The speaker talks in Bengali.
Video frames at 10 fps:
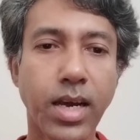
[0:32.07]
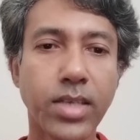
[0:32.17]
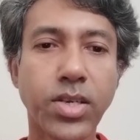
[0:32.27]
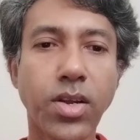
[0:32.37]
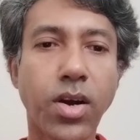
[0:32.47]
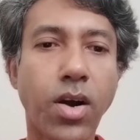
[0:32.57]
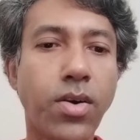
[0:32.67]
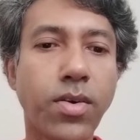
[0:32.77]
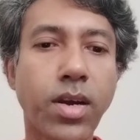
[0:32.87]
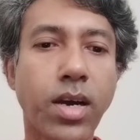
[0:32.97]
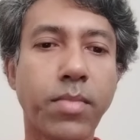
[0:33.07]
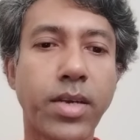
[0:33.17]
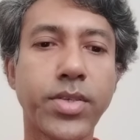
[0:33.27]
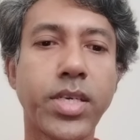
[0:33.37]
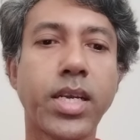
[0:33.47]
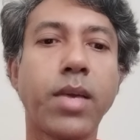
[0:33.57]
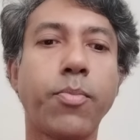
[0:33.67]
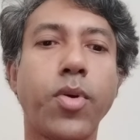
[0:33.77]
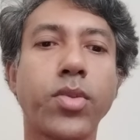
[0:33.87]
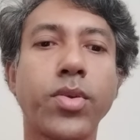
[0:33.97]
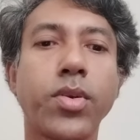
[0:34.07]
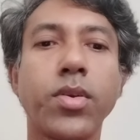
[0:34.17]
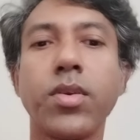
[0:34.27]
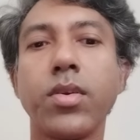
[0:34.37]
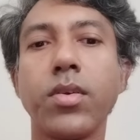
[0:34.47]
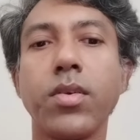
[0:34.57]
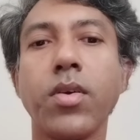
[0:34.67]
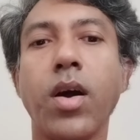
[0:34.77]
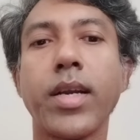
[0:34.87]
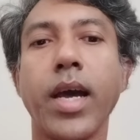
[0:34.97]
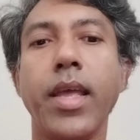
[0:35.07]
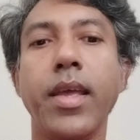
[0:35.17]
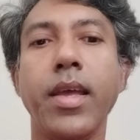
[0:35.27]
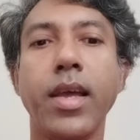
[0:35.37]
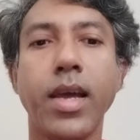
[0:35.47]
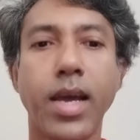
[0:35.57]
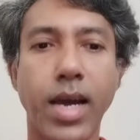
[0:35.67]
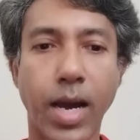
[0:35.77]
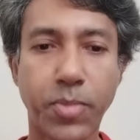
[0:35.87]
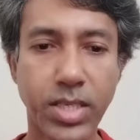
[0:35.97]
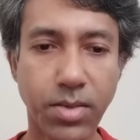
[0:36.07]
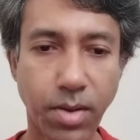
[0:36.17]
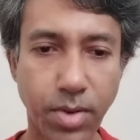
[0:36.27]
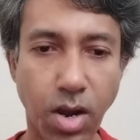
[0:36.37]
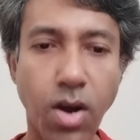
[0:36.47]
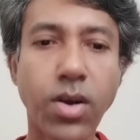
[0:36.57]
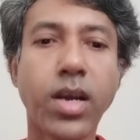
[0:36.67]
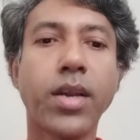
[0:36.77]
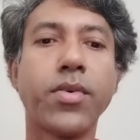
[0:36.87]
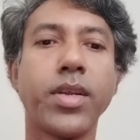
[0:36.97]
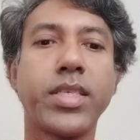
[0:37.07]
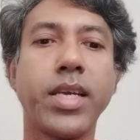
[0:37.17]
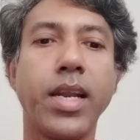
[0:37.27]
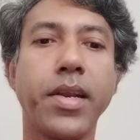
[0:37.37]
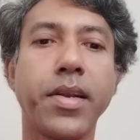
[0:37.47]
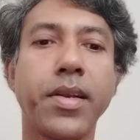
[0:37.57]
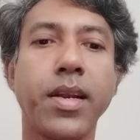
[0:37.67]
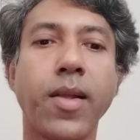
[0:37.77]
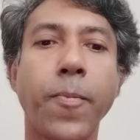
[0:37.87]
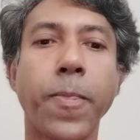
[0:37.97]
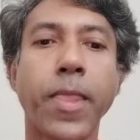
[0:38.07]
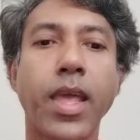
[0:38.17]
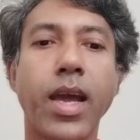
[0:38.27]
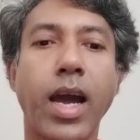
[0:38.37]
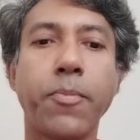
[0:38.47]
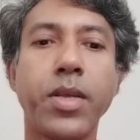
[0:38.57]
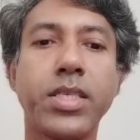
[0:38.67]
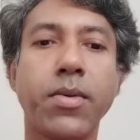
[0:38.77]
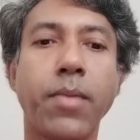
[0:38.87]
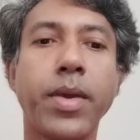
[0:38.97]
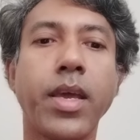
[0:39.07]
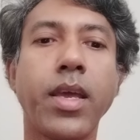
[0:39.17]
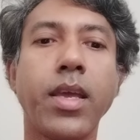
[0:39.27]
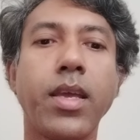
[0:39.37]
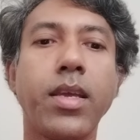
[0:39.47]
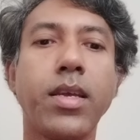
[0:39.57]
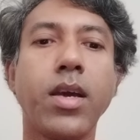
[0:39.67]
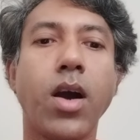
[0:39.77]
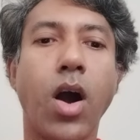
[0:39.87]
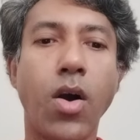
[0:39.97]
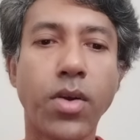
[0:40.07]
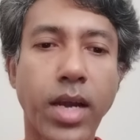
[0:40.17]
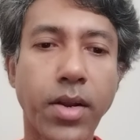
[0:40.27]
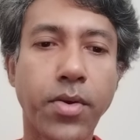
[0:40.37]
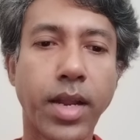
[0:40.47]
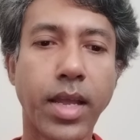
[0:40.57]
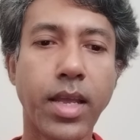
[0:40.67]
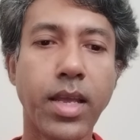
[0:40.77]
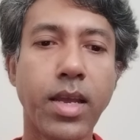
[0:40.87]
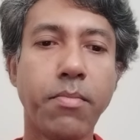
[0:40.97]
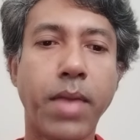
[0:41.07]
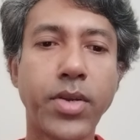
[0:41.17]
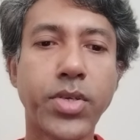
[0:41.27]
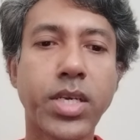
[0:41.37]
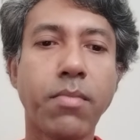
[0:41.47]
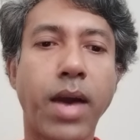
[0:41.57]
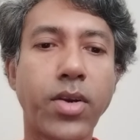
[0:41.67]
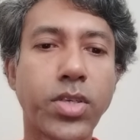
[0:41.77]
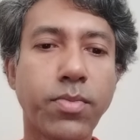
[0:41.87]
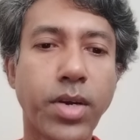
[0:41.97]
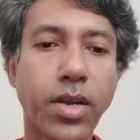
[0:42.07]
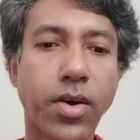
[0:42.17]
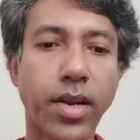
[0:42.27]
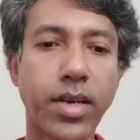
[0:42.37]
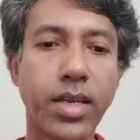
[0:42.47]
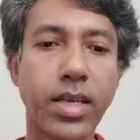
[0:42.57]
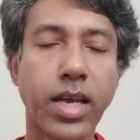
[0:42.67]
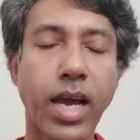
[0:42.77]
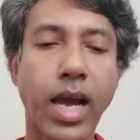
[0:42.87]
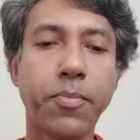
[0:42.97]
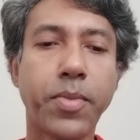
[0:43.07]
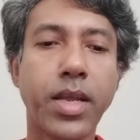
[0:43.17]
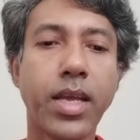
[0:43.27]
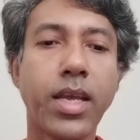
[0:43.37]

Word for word: আসলে অহংকার মানুষকে পতন ঘটায় আপনি যেভাবে অহংকার করেছিলেন আপনি যেভাবে অহংকার করে মানুষকে মানুষ মনে করেননি আপনি